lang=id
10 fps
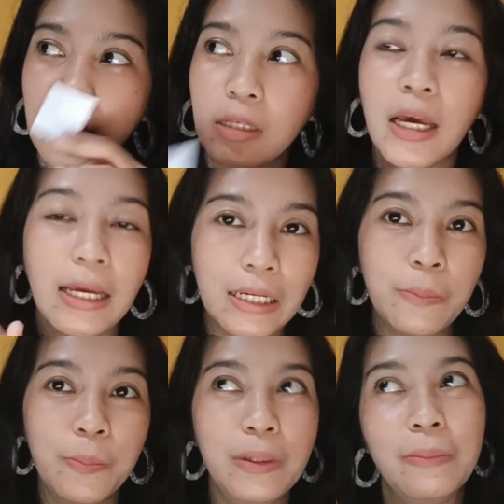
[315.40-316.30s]
iya ini
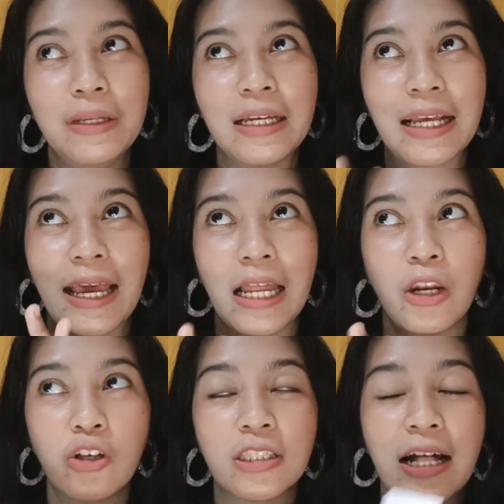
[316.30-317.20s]
bener-bener kayak
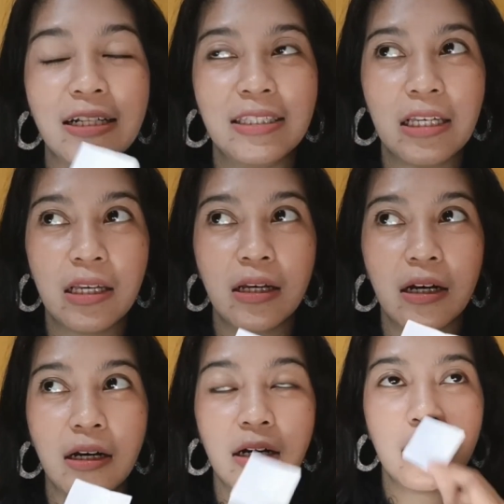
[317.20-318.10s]
nostalgic
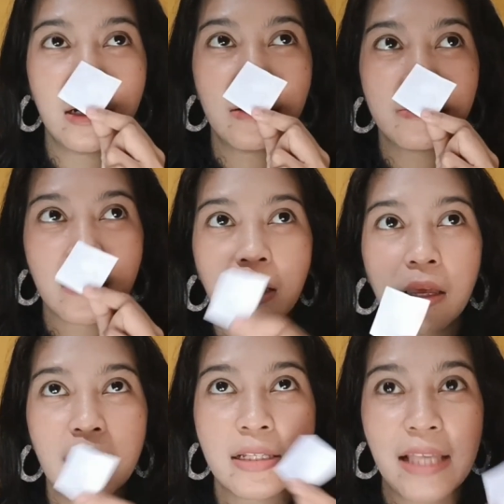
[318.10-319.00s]
uh, eh,
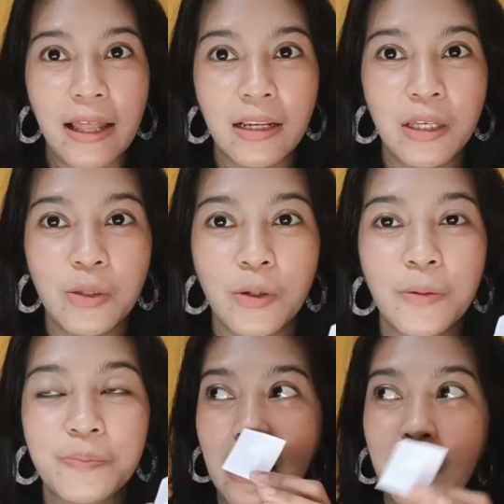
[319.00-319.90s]
sen
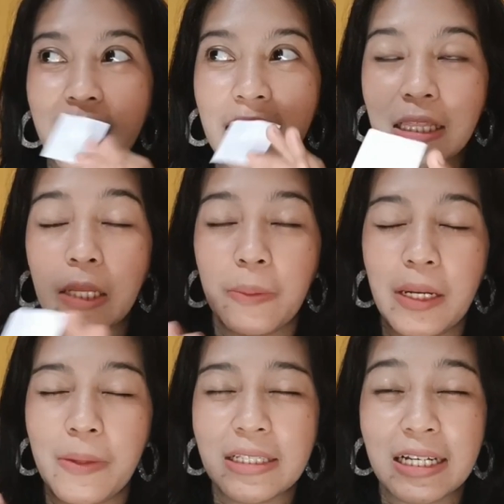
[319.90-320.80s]
gitu yang mengingatkan
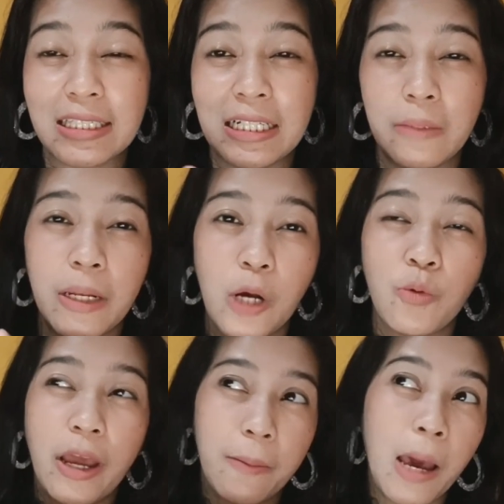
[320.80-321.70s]
pada masa kecil dimana
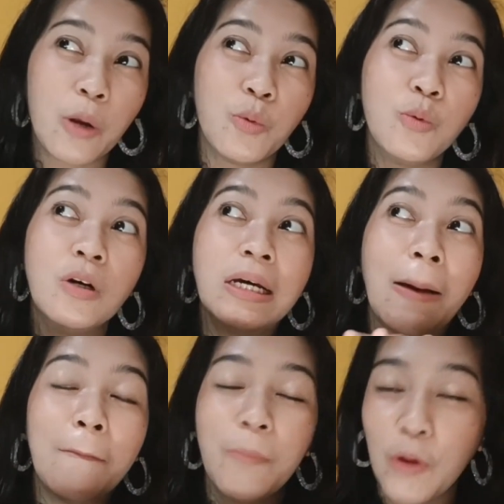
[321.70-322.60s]
aku kayak baru
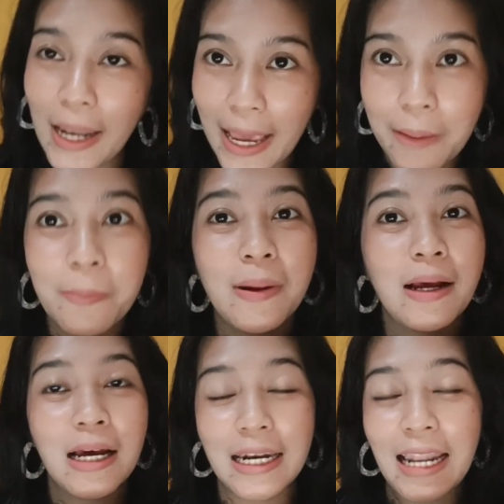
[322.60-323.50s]
mulai
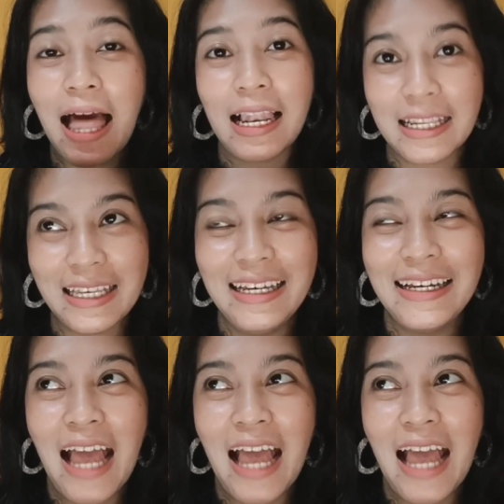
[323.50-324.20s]
mengenali